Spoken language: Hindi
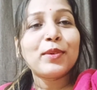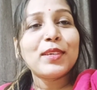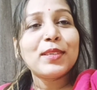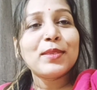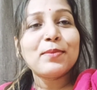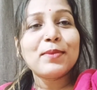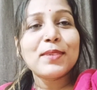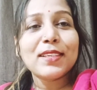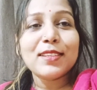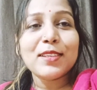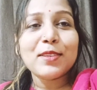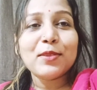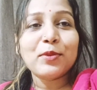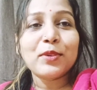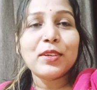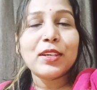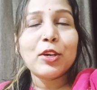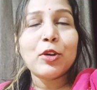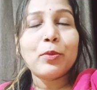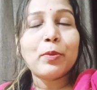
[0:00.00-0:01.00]
तो इस वजह से
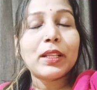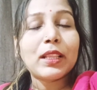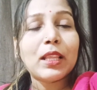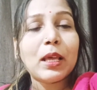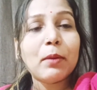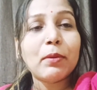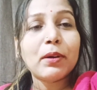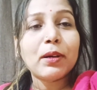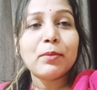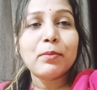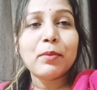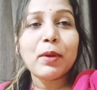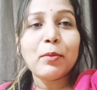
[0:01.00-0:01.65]
सूट नहीं हो पाता है बट